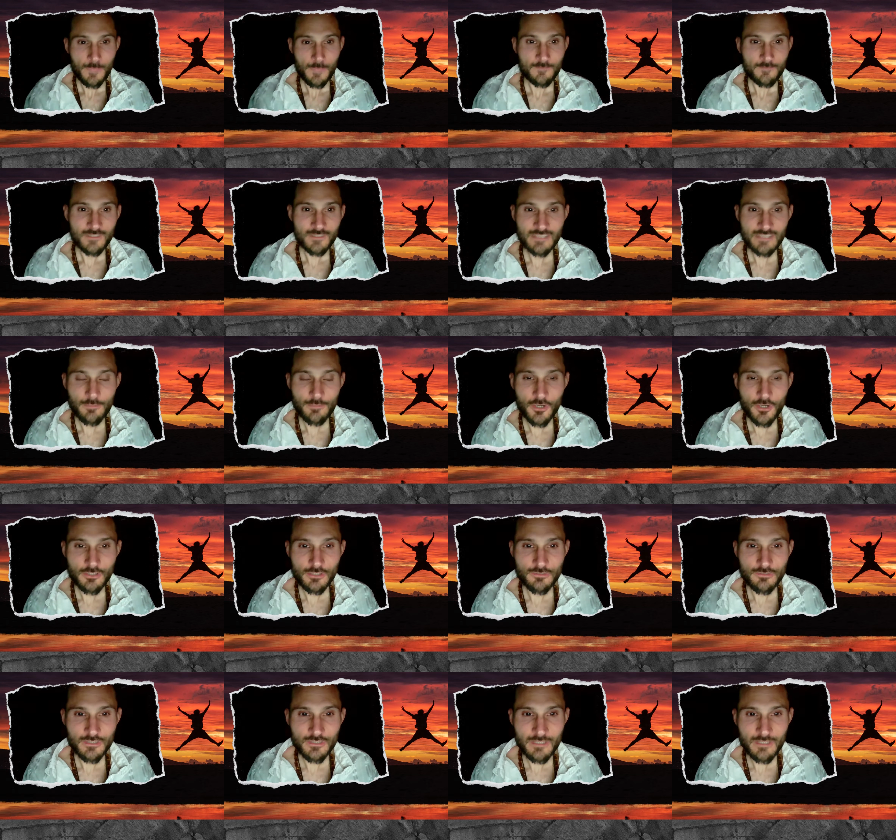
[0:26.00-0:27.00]
Was haben wir heute
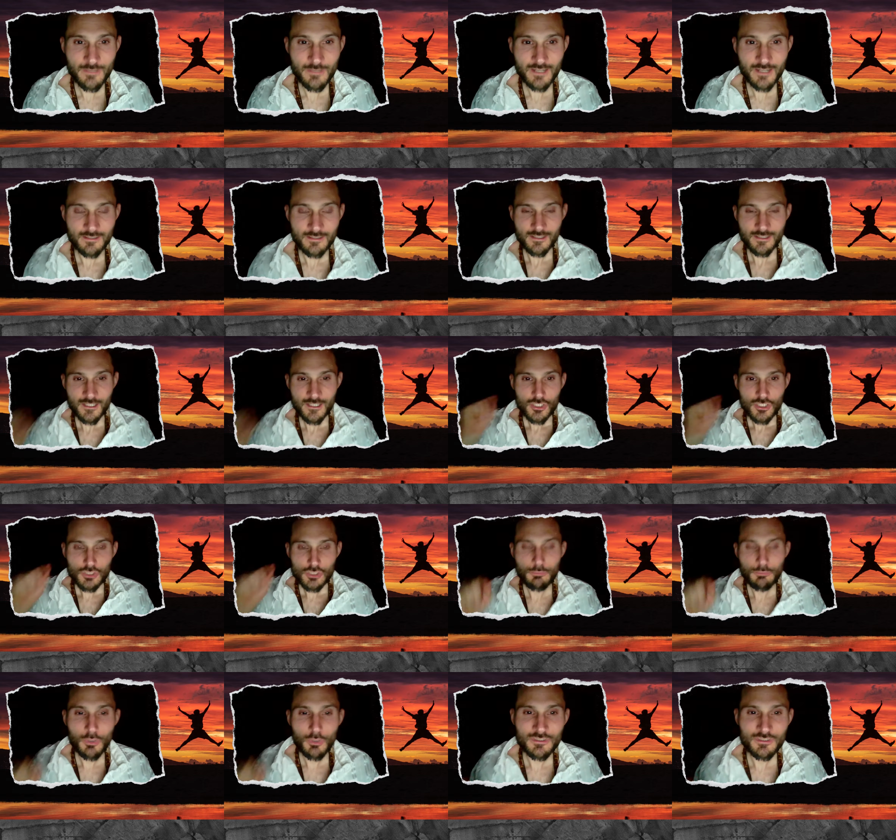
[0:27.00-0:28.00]
für ein Thema?
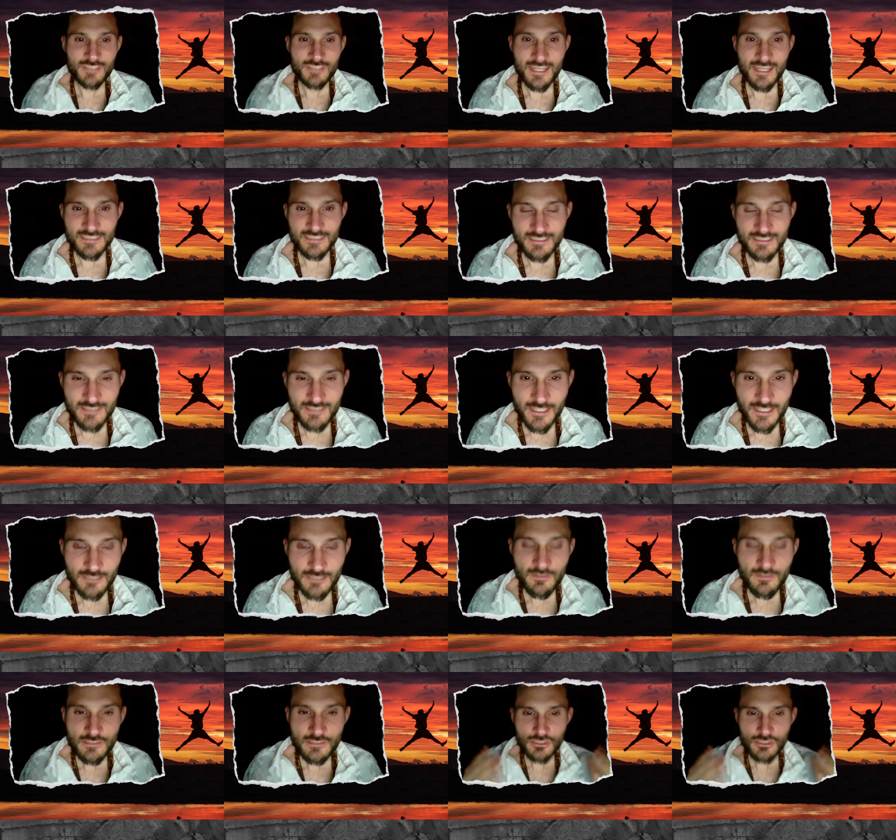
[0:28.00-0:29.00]
Spontanität.
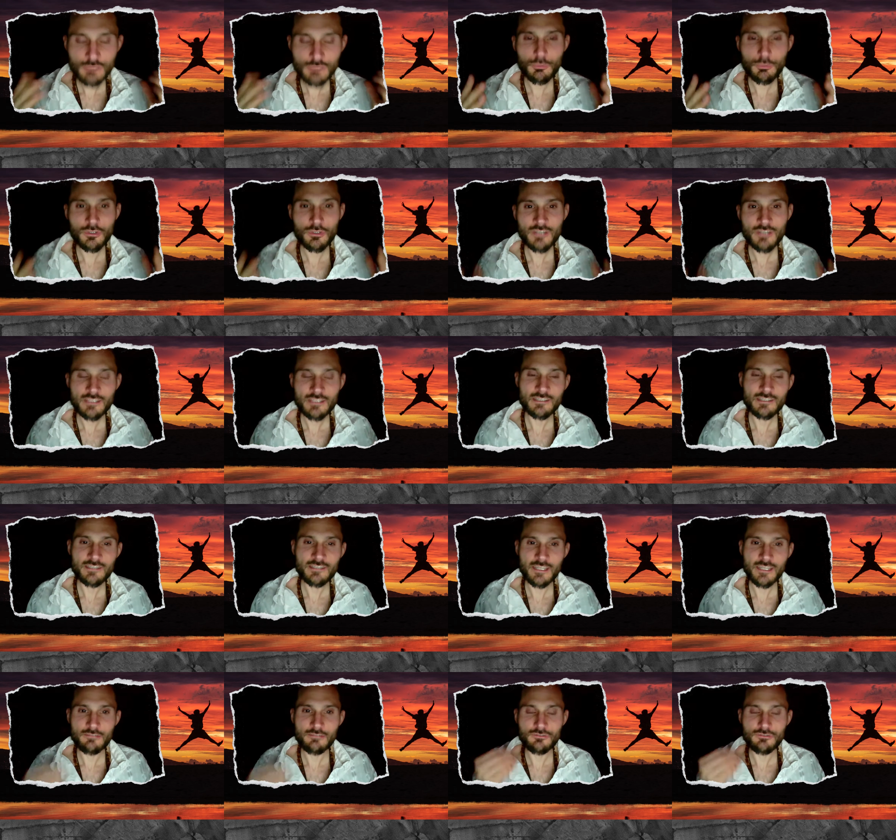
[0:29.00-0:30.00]
Was ist
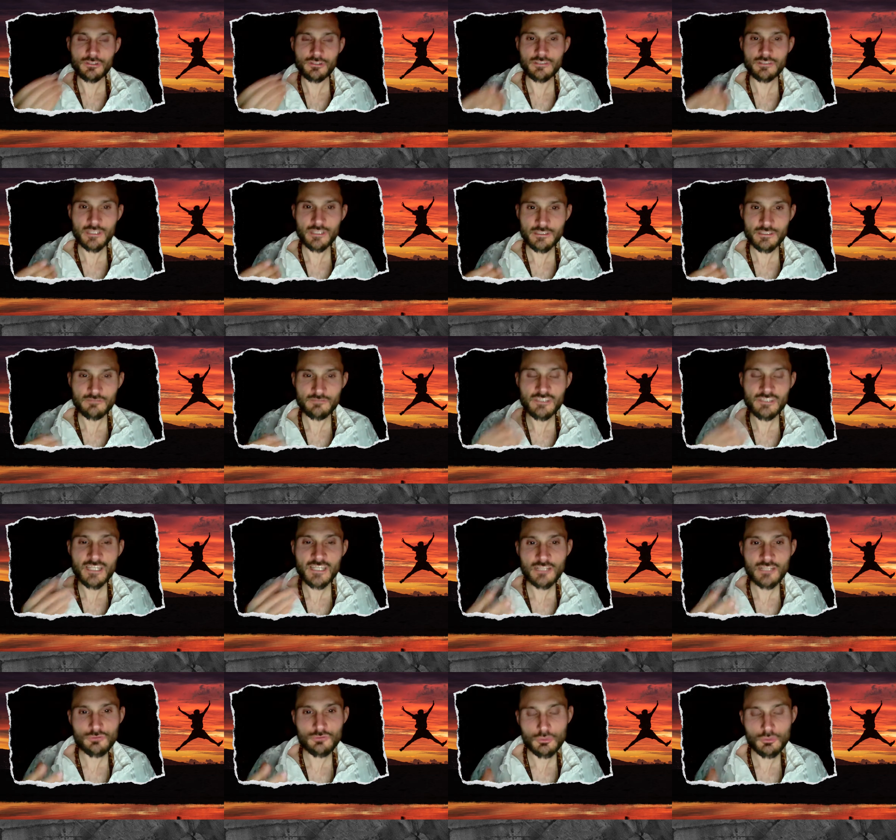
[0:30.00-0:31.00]
Spontanität für dich? Wie
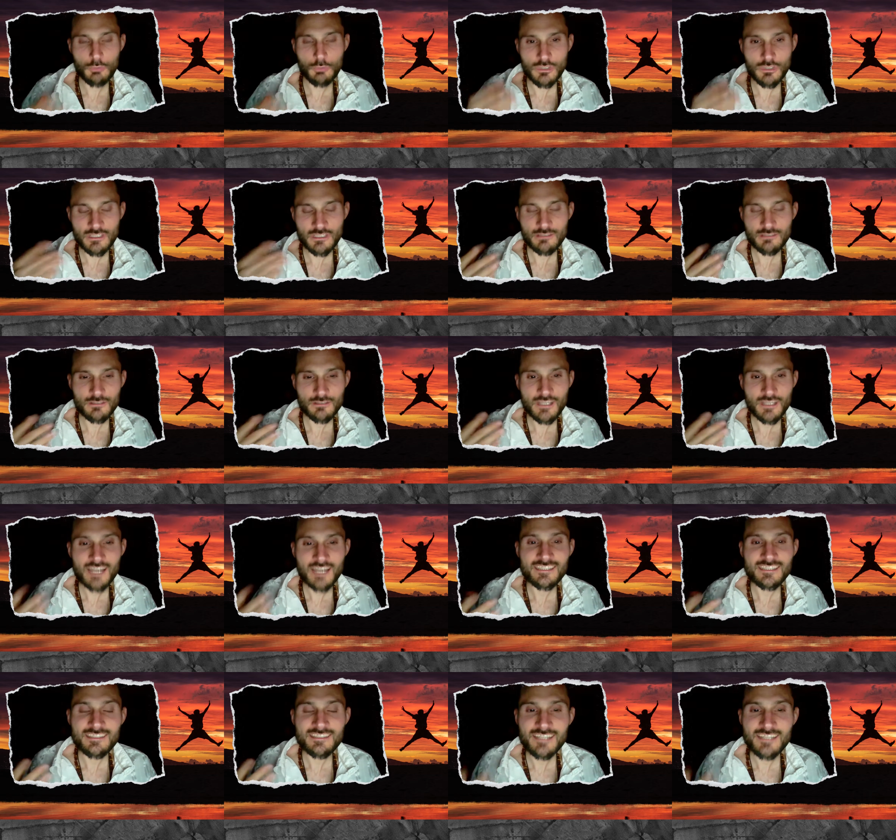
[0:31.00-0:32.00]
kannst du
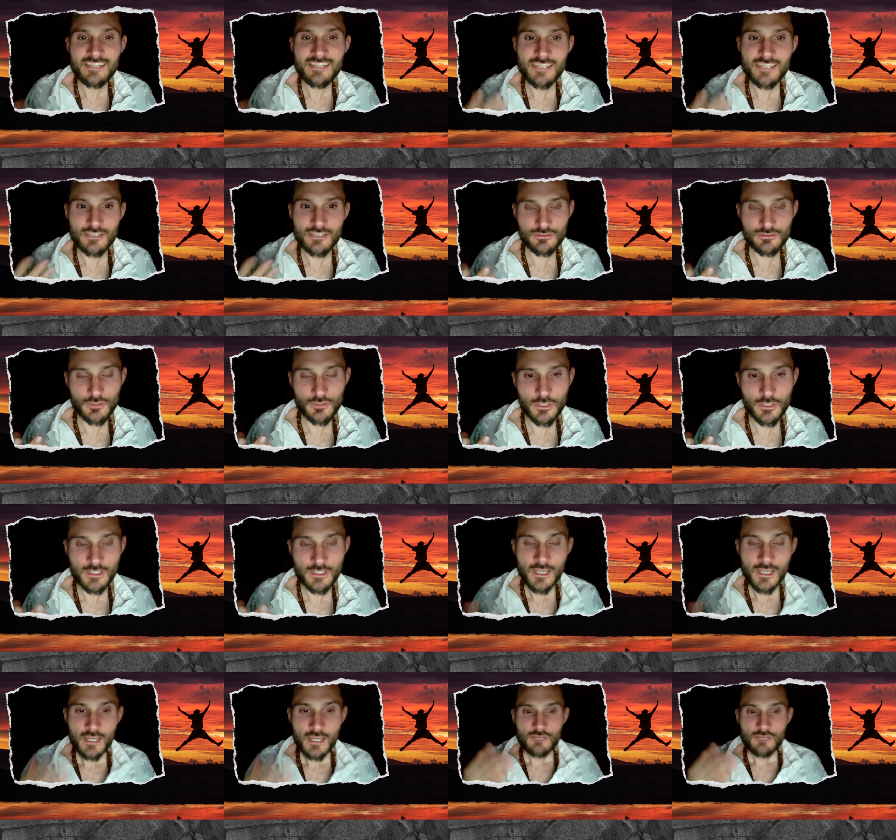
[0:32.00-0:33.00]
Spontanität erzeugen?
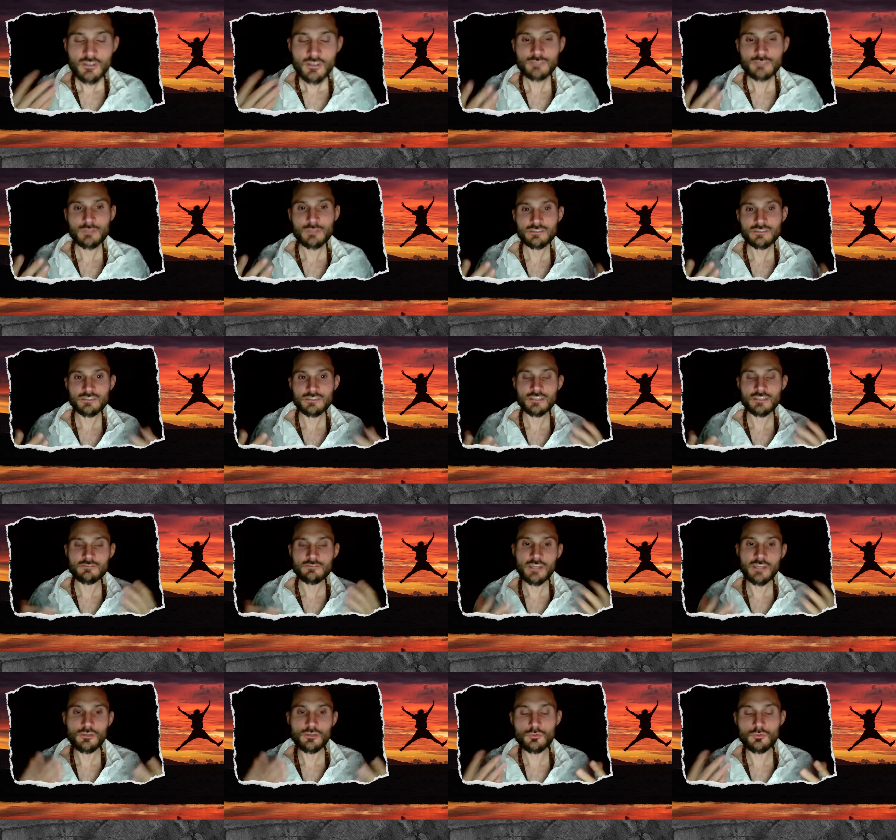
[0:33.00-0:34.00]
Was passiert,
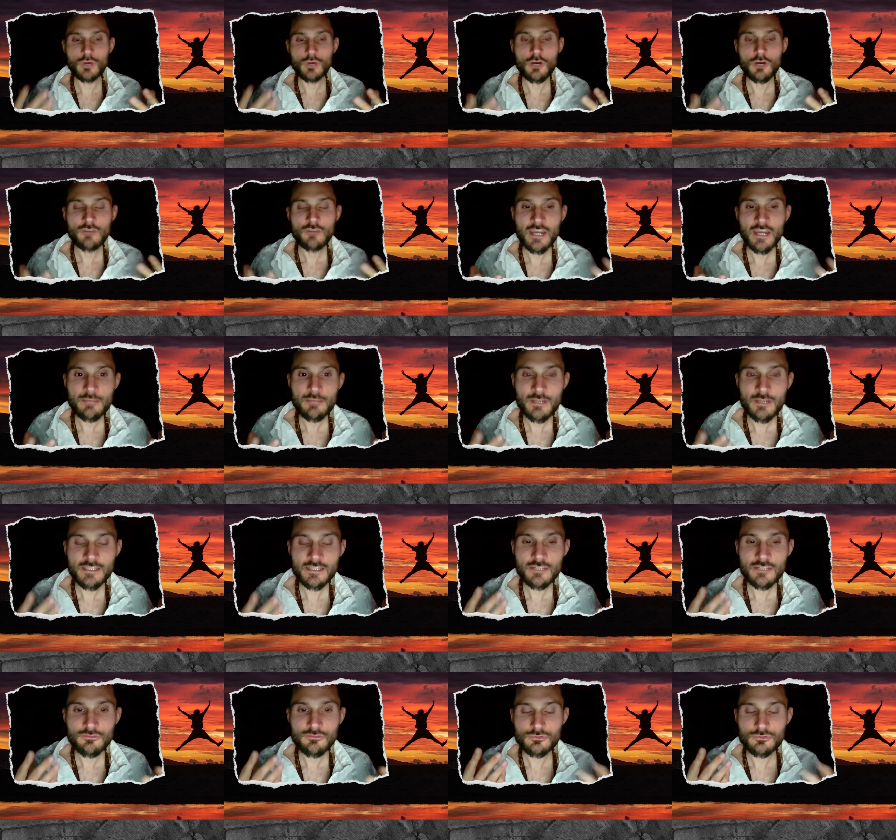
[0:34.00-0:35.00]
wenn du auf einmal
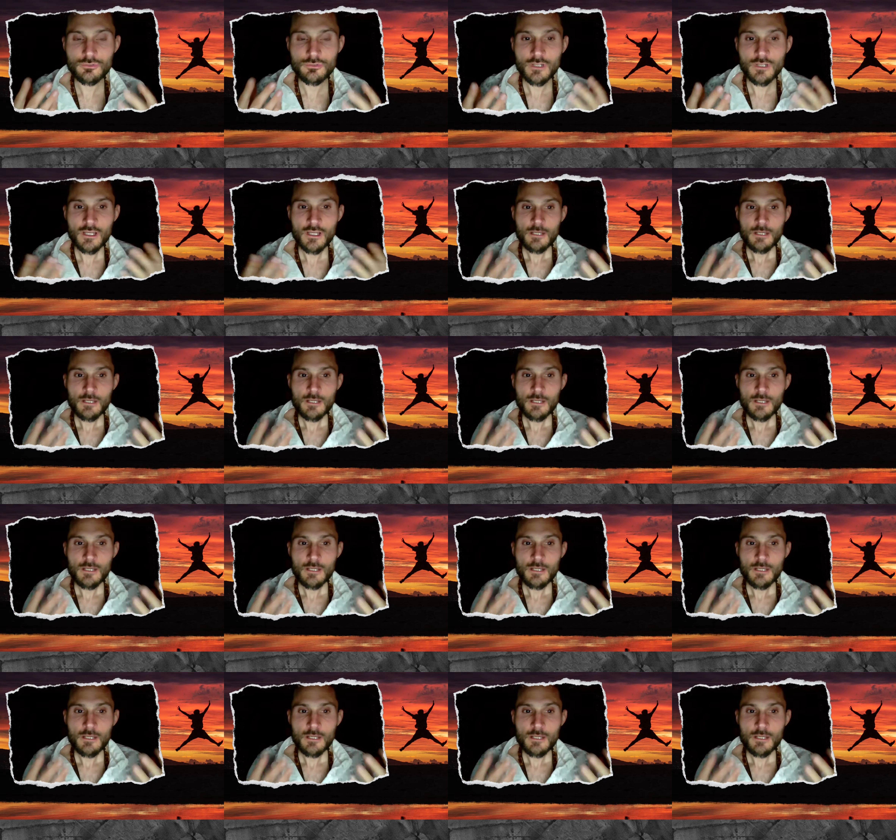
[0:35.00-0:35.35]
dazu